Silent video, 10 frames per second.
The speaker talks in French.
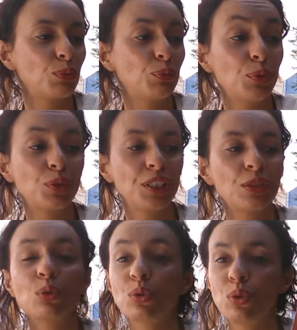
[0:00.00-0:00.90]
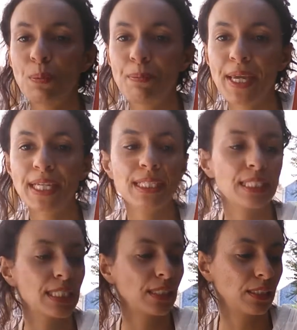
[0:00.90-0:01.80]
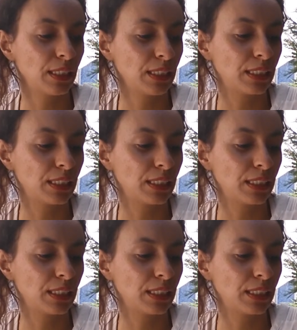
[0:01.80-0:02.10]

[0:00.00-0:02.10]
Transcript: biologique donc de Perse et